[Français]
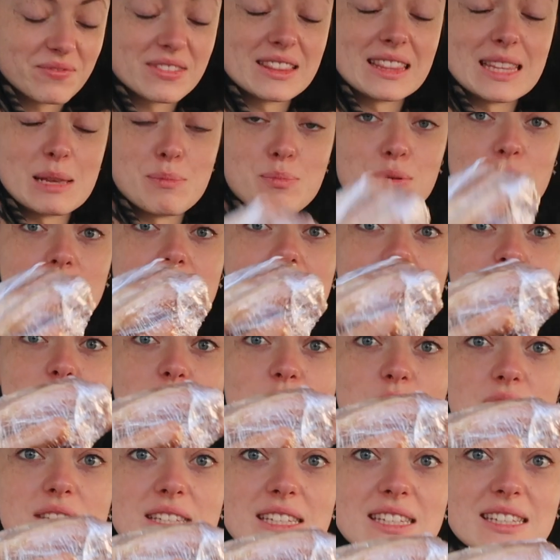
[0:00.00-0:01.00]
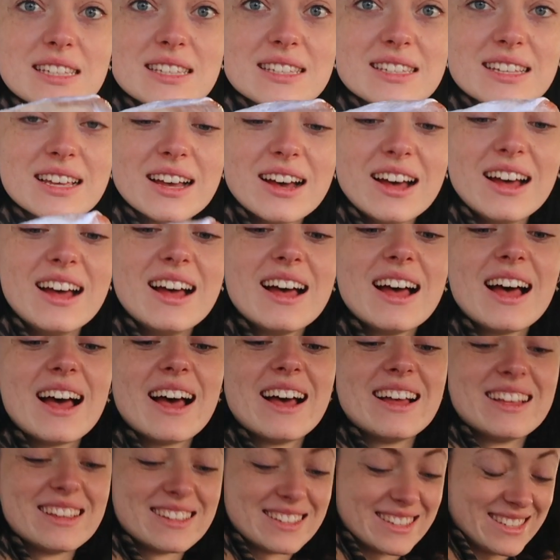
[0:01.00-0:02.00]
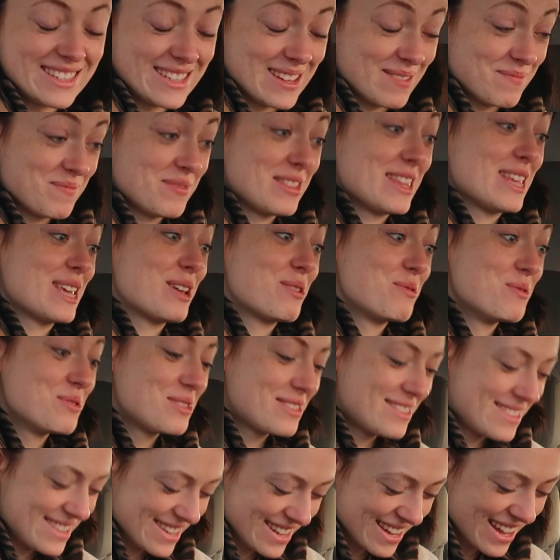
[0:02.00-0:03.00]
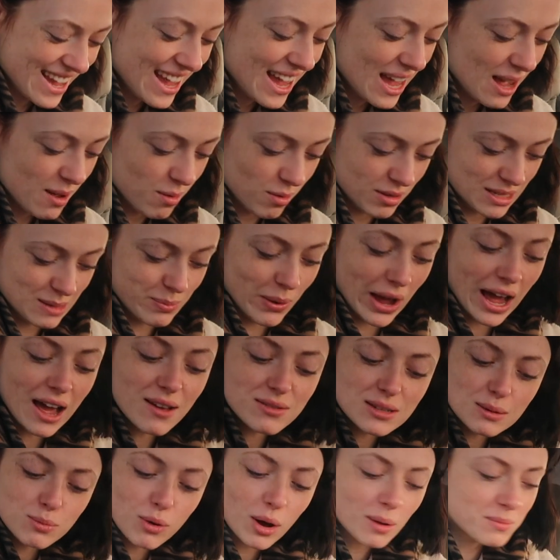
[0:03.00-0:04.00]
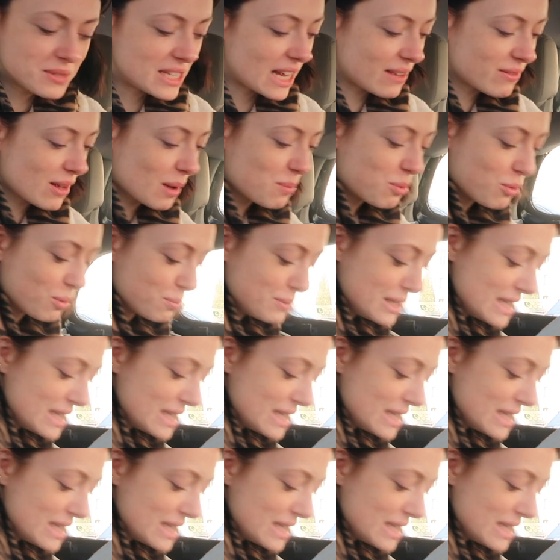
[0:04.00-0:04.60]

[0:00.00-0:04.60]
Des petites saucisses, ah, ça me dégoûte. c'est pas grave de pouvoir me servir pour